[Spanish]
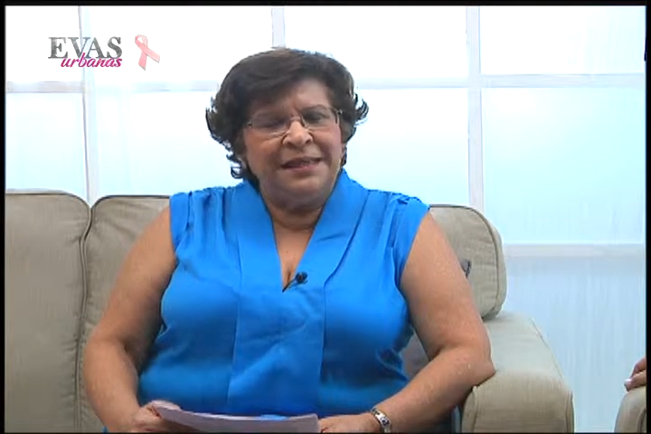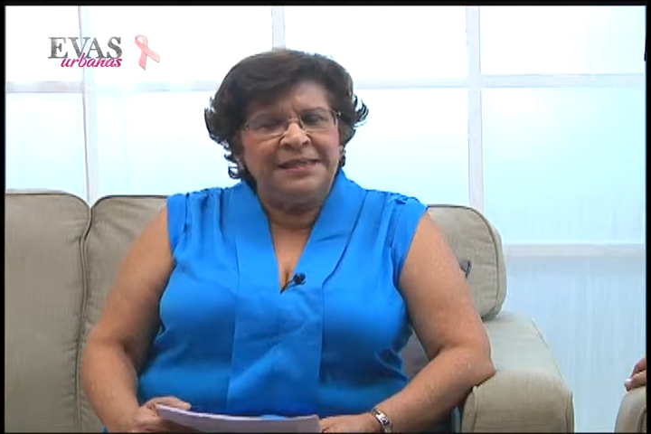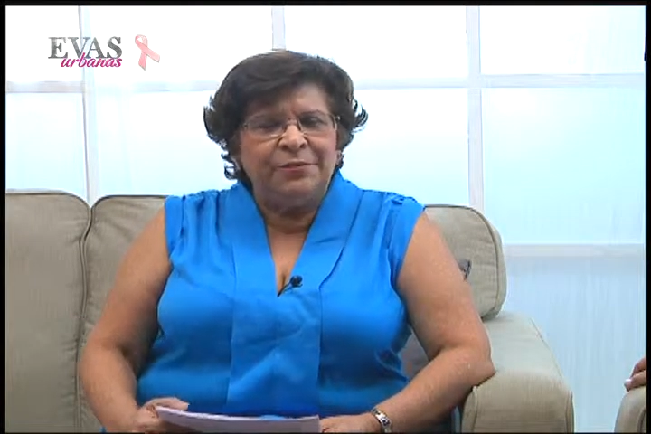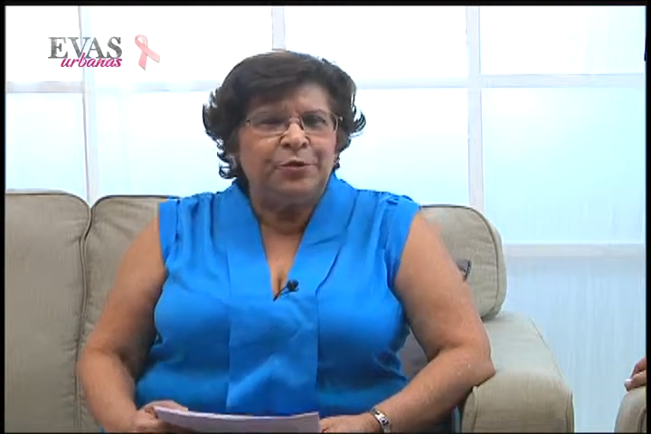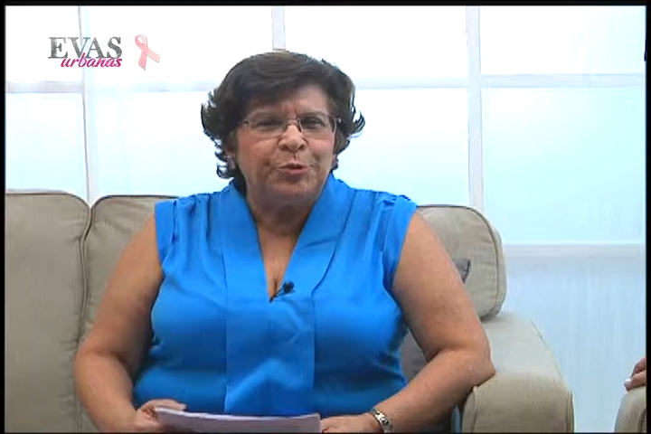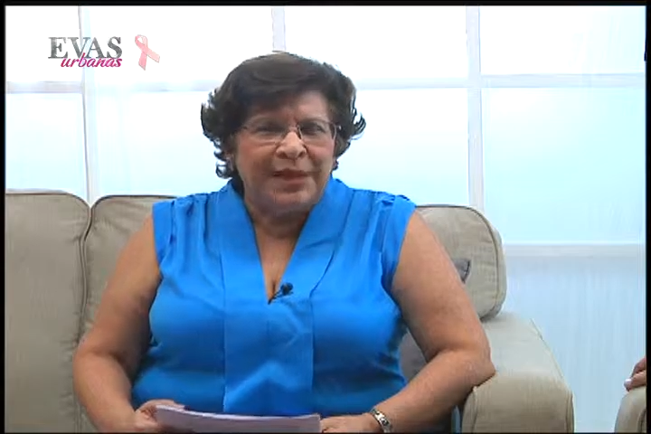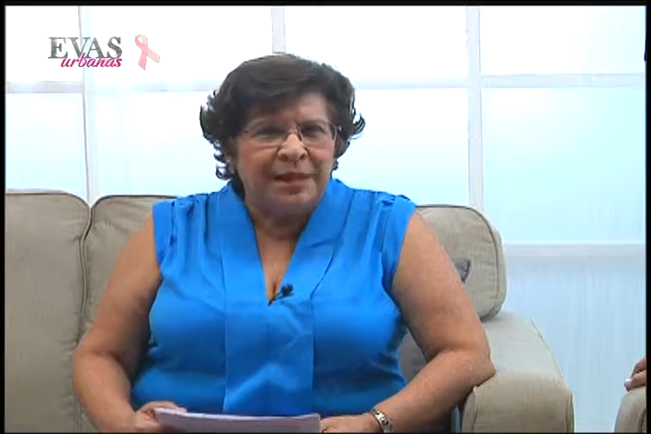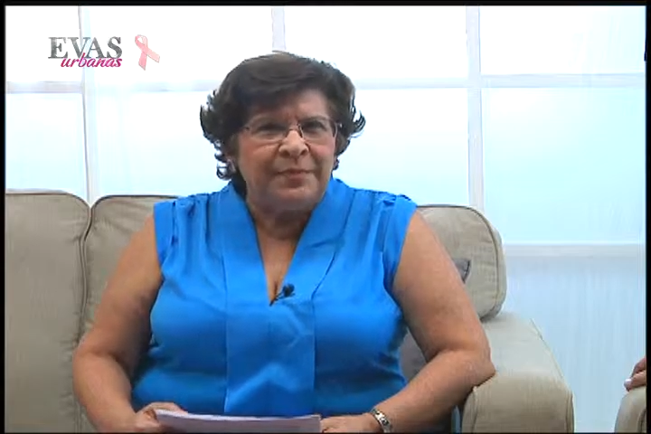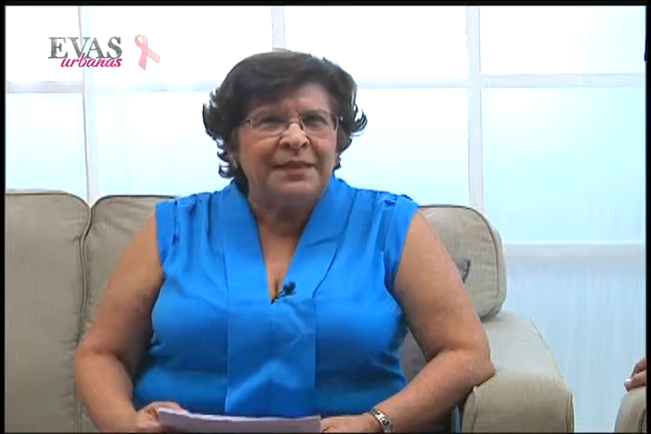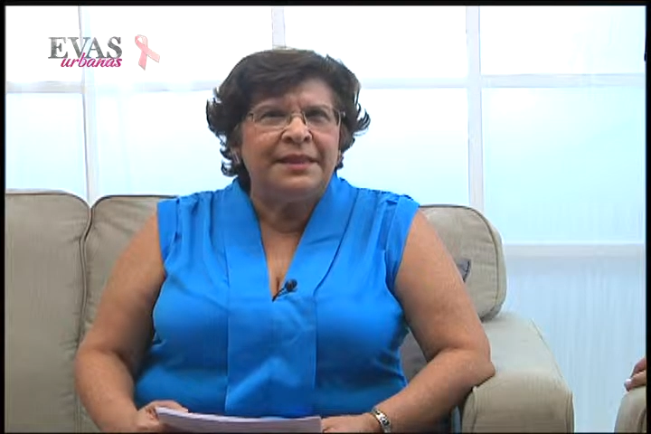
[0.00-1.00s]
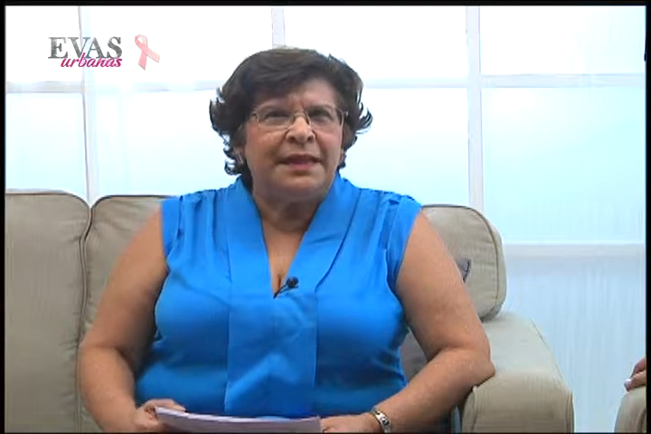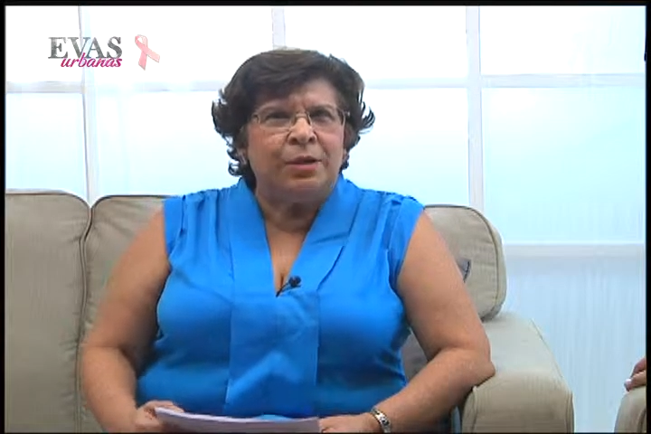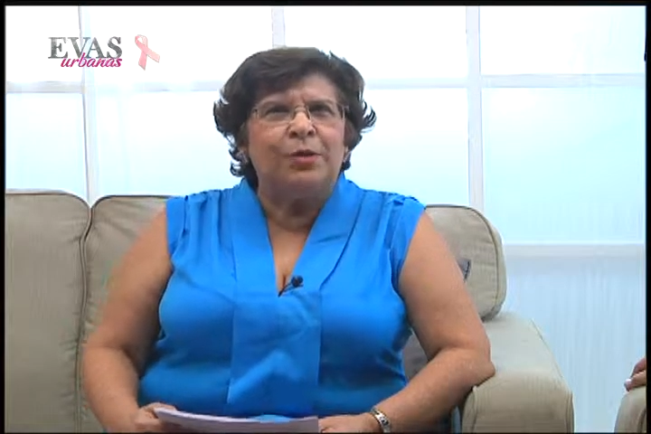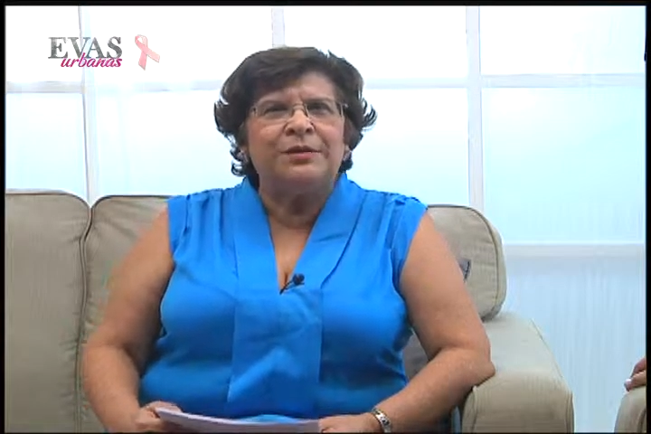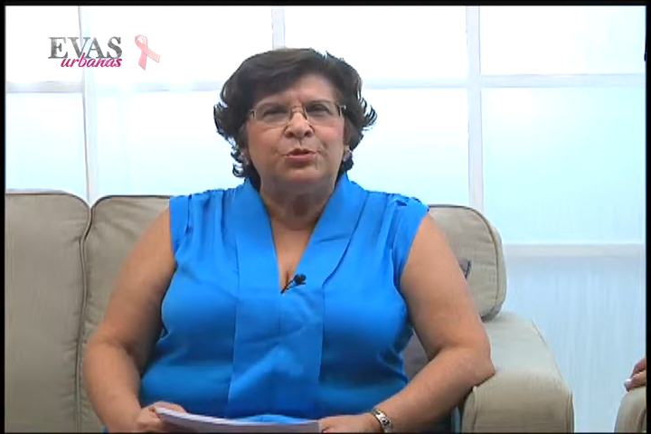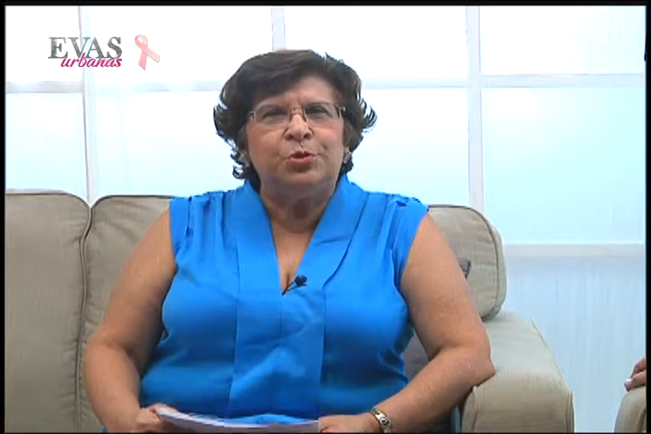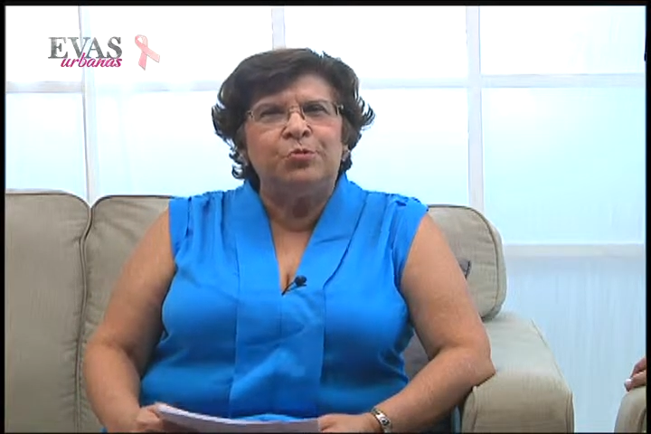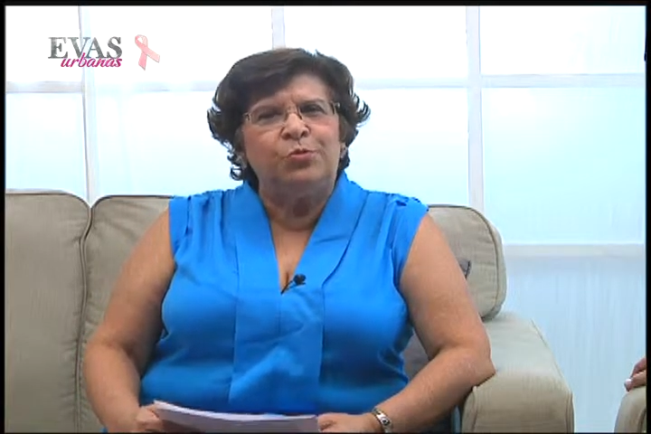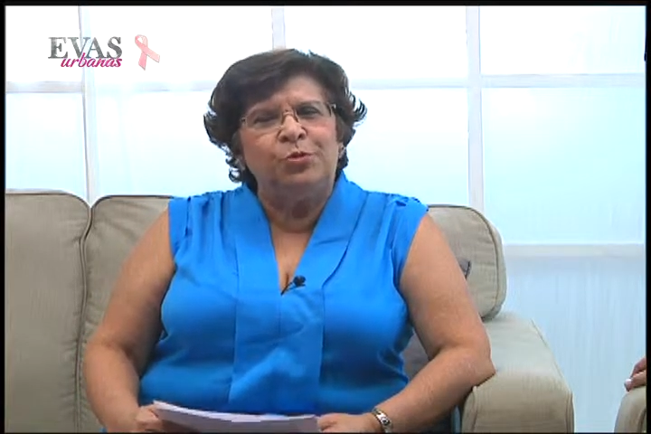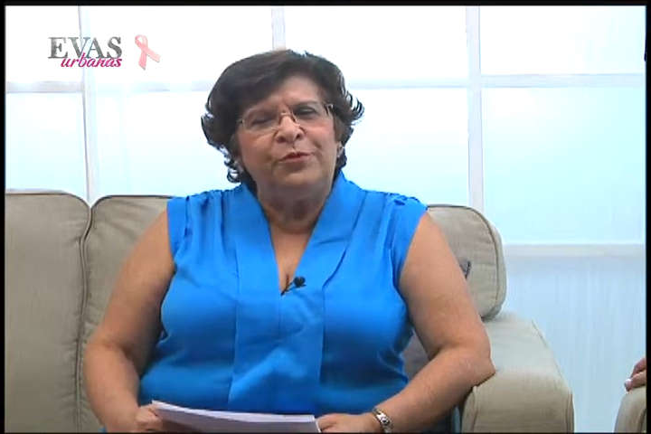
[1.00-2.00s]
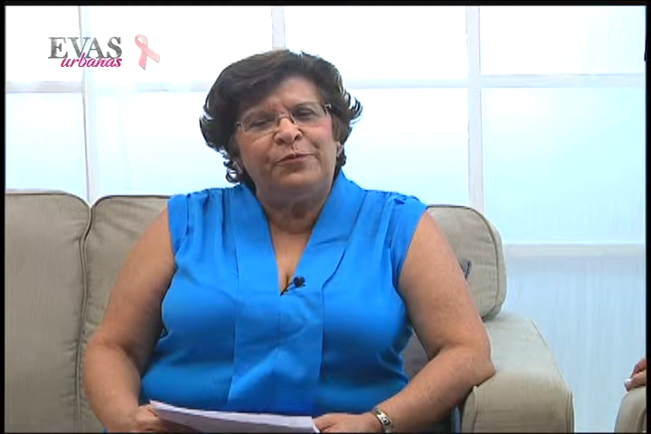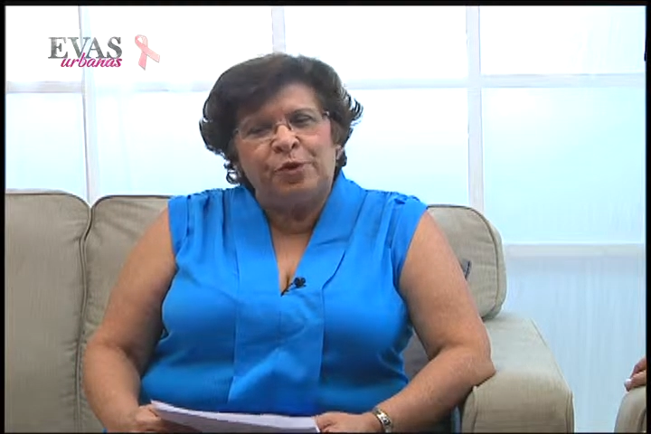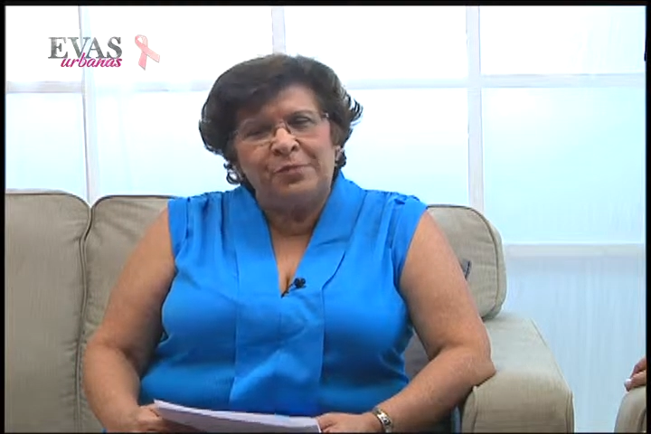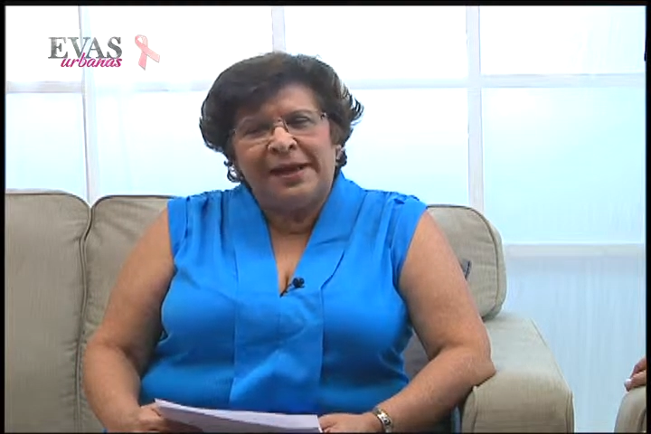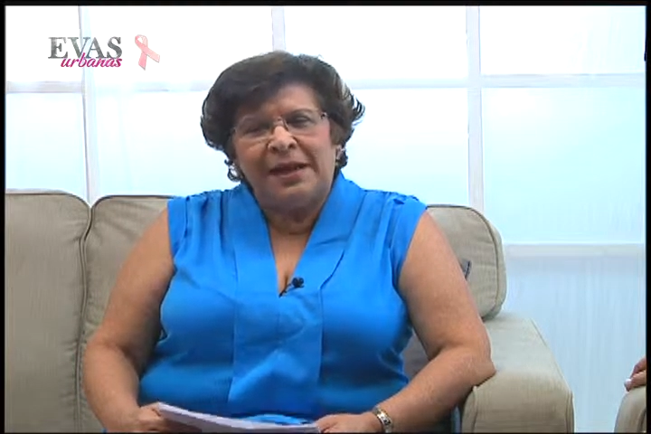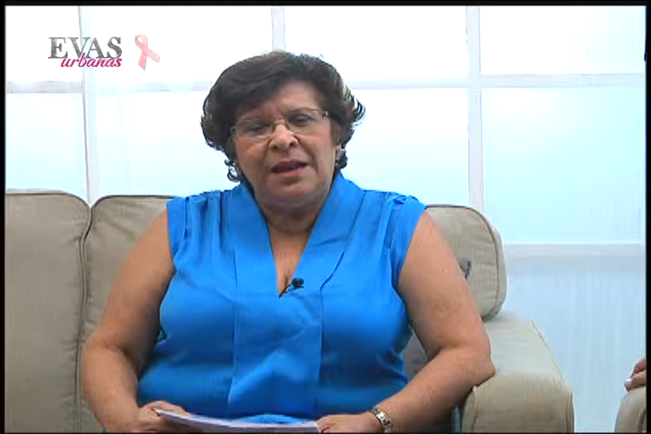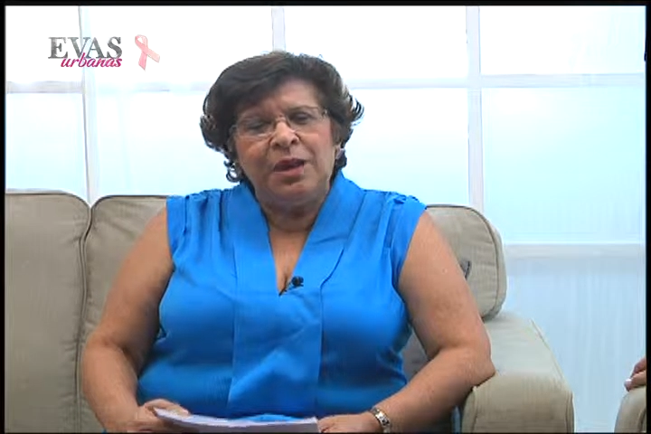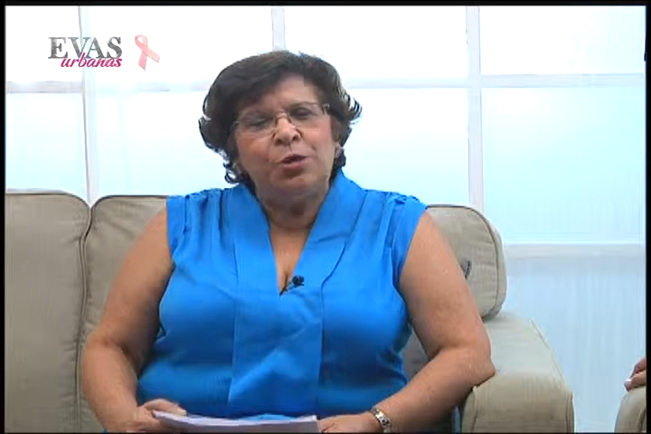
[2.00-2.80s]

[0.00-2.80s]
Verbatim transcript: Desafortunadamente la educación muy formal